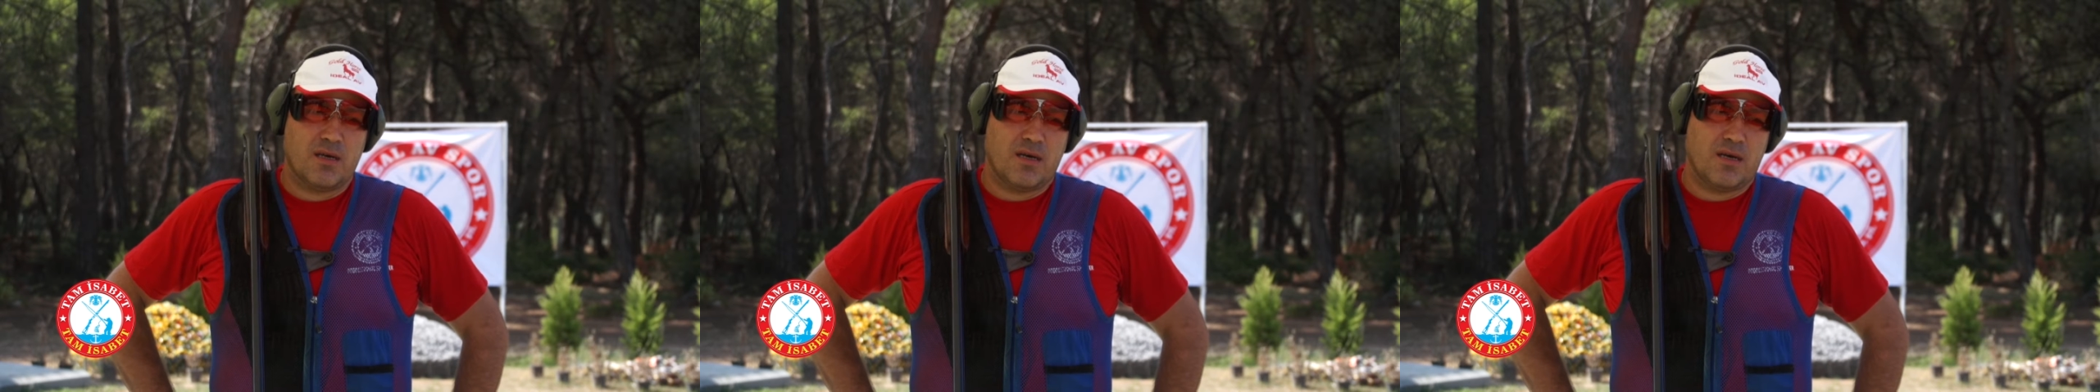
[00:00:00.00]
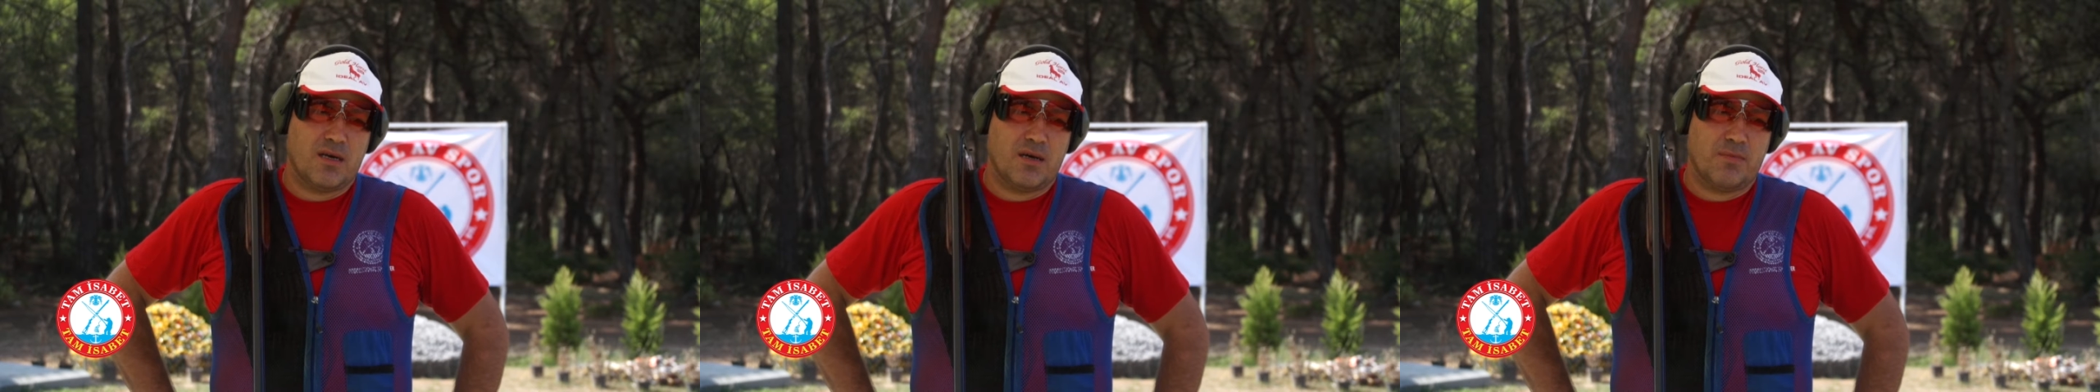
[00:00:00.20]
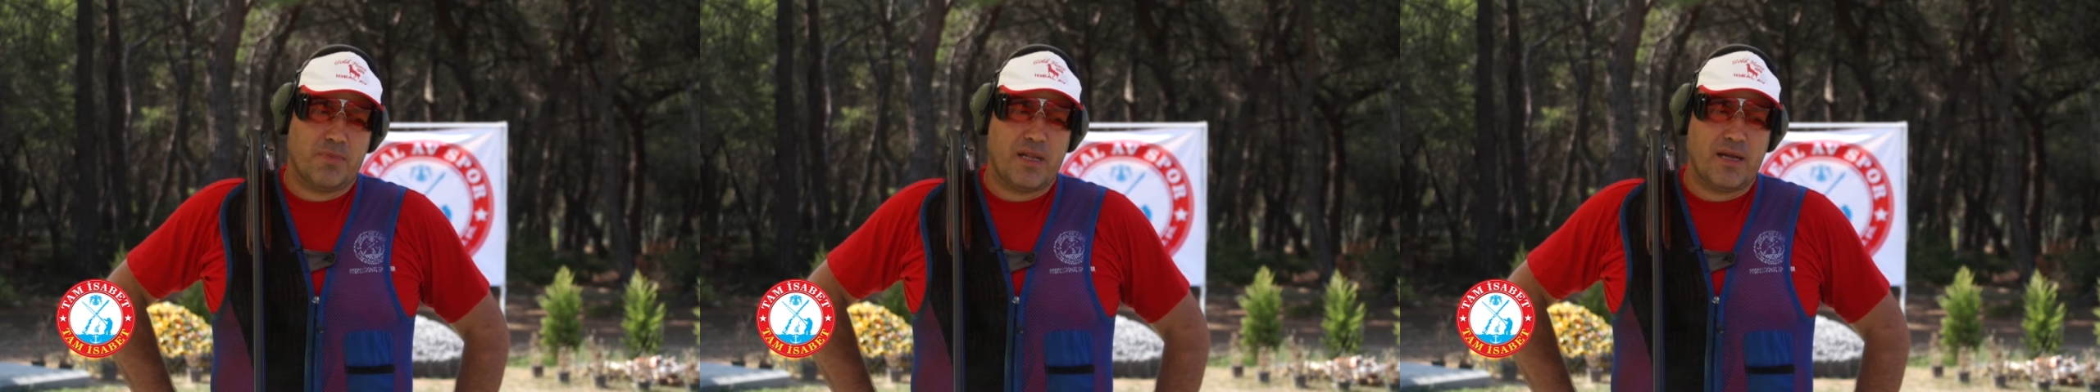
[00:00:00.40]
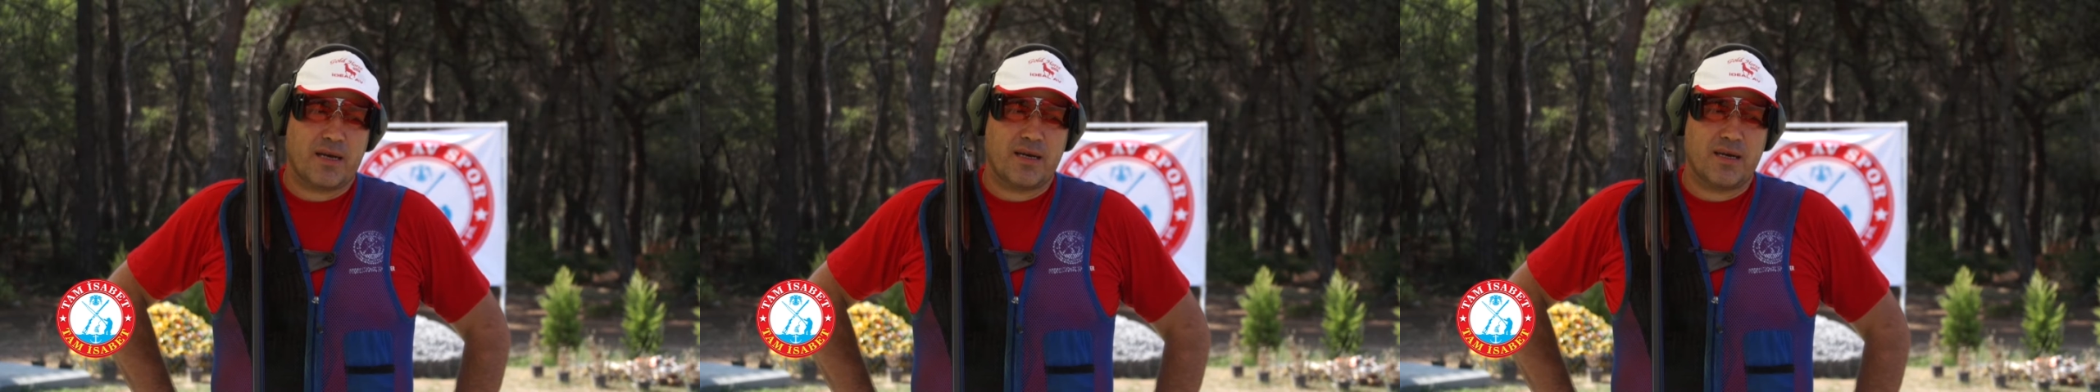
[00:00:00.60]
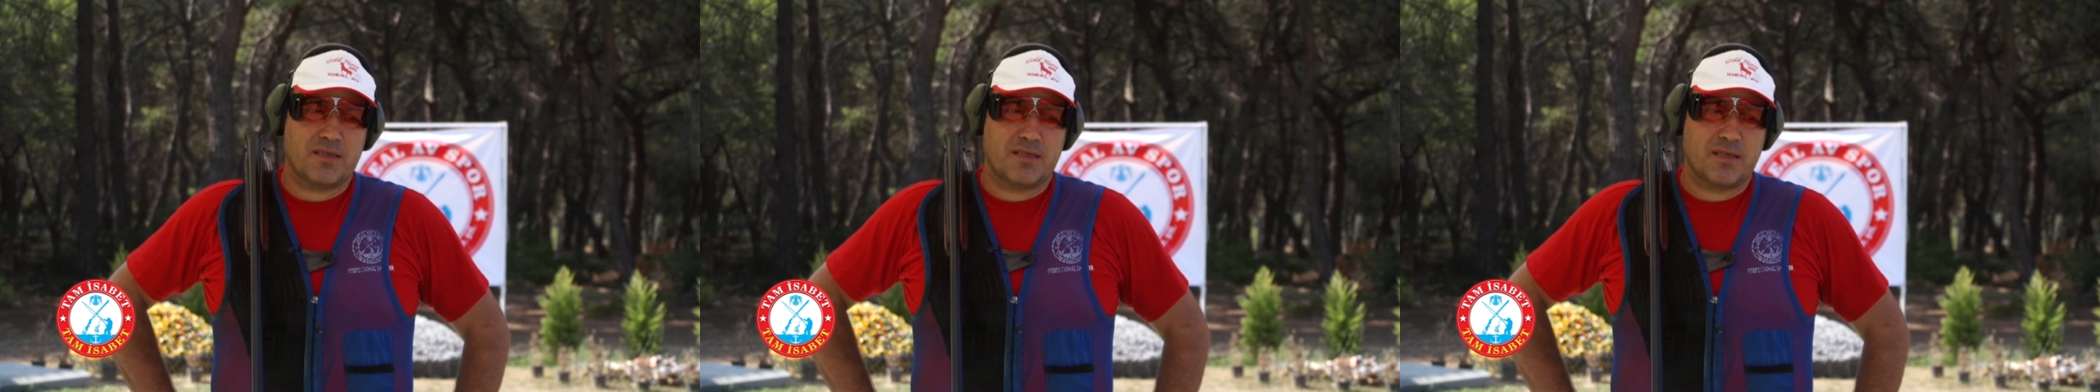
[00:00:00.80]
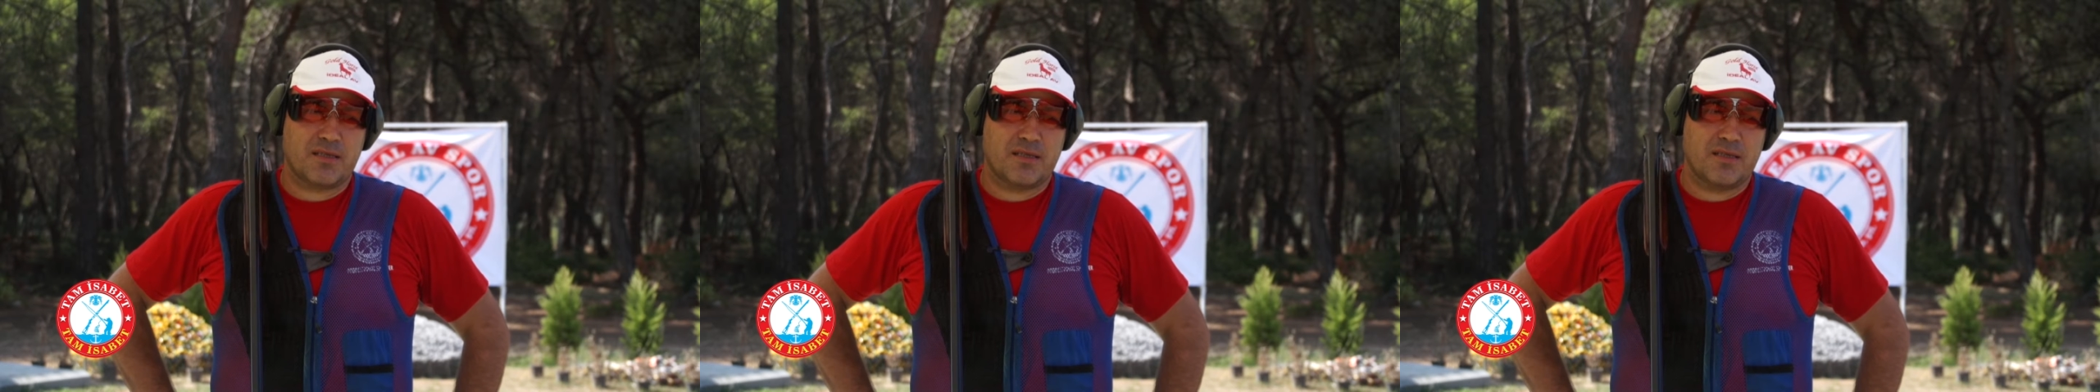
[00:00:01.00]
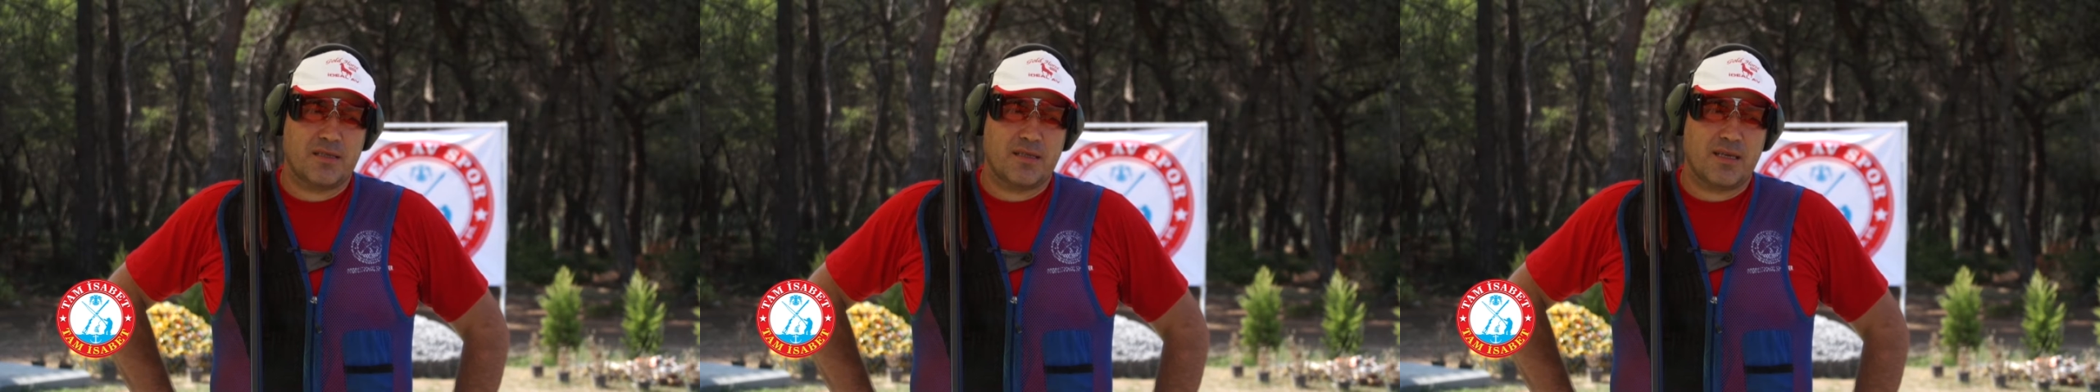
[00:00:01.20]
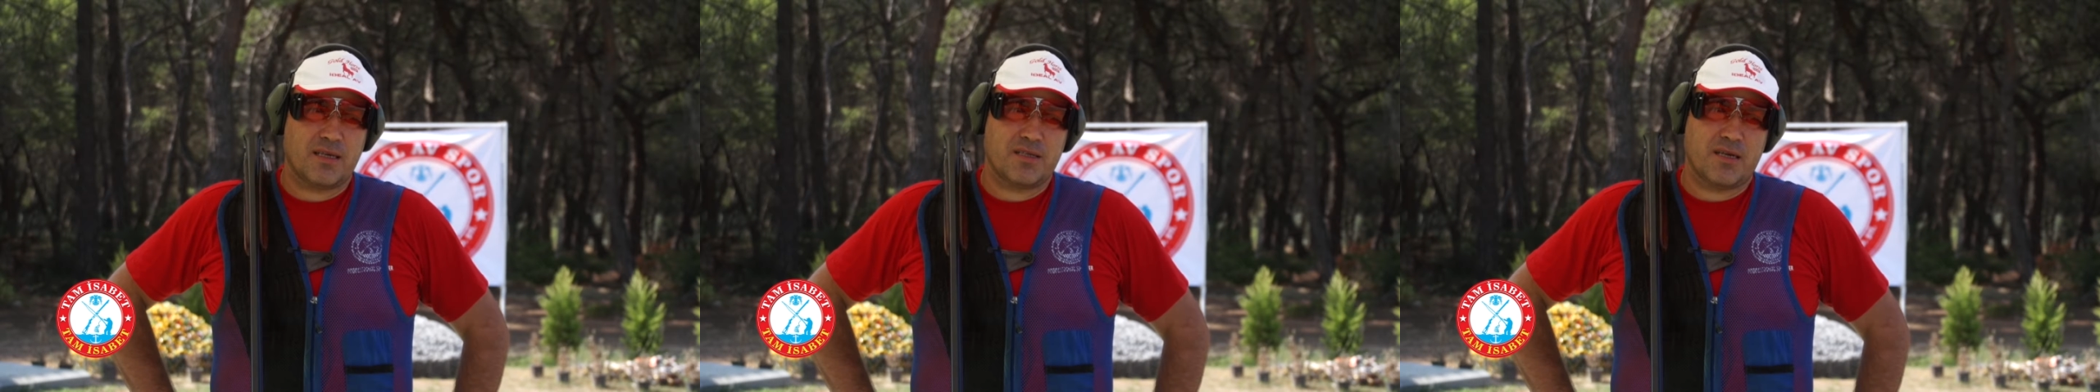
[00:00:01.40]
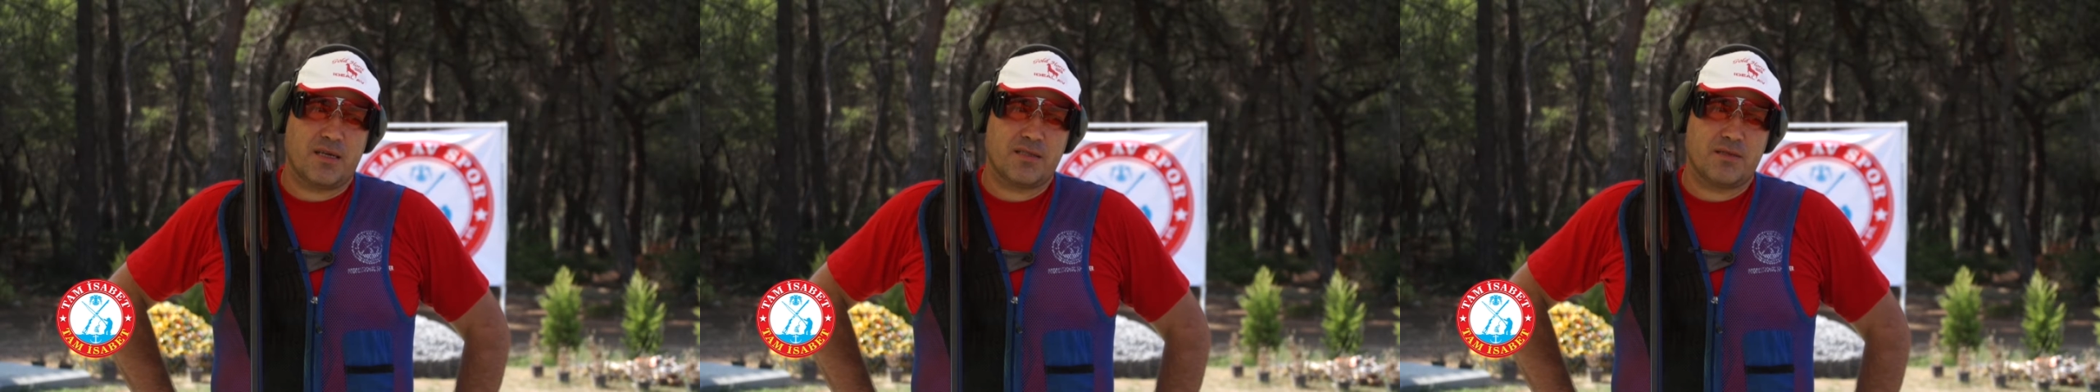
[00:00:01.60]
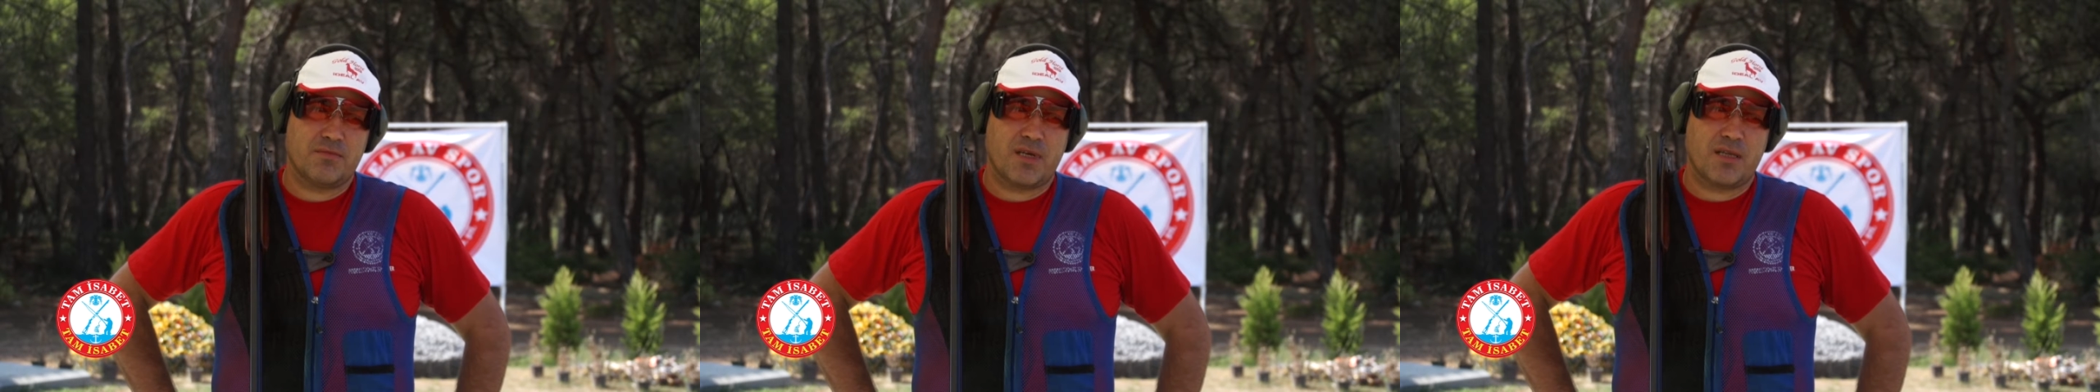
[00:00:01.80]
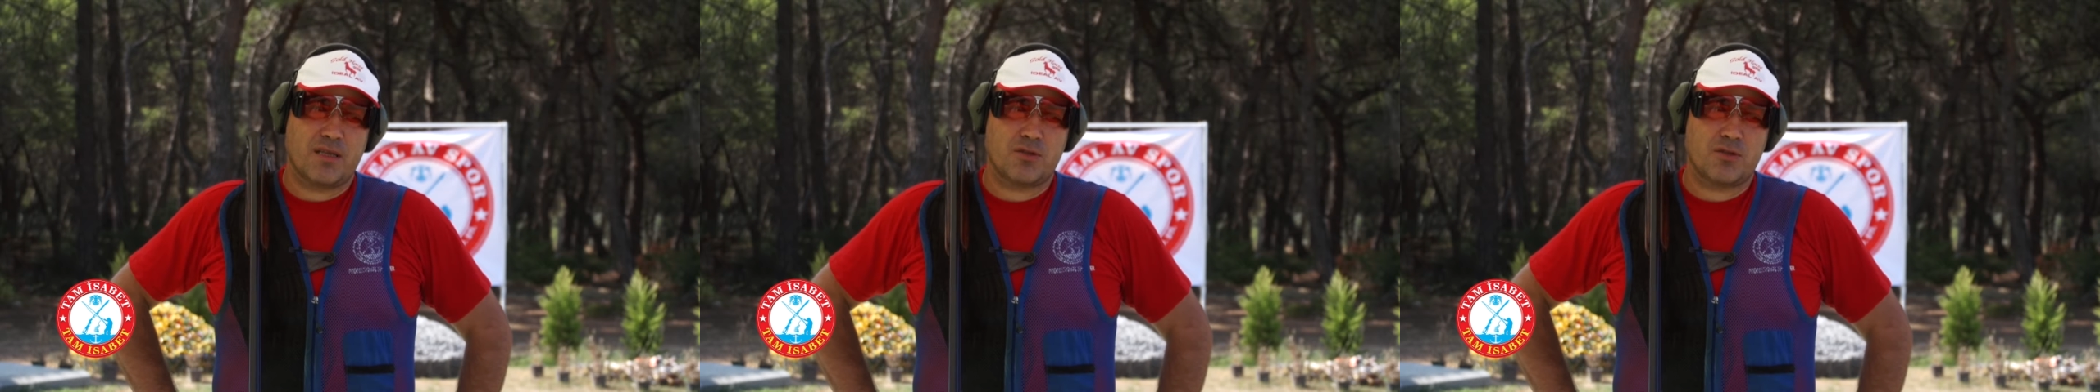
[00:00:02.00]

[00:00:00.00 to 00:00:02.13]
e, plaka çıktığında şansımdan